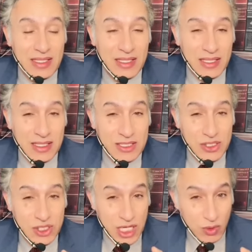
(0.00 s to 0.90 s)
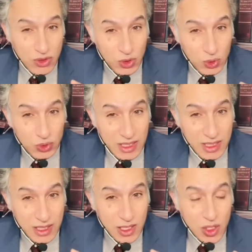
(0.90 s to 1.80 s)
يتجاوز
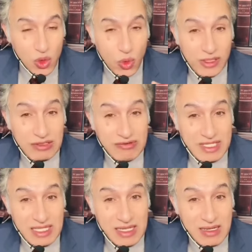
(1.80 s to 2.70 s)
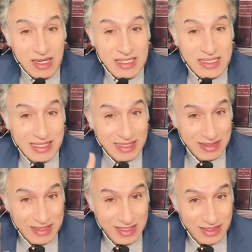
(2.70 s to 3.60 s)
حدوده ويقفز إلى الرأس إلى
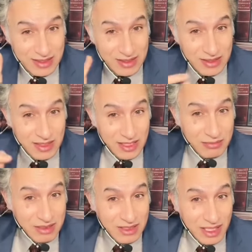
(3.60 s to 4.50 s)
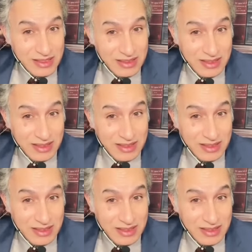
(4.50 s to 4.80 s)
رأسك عند منطقة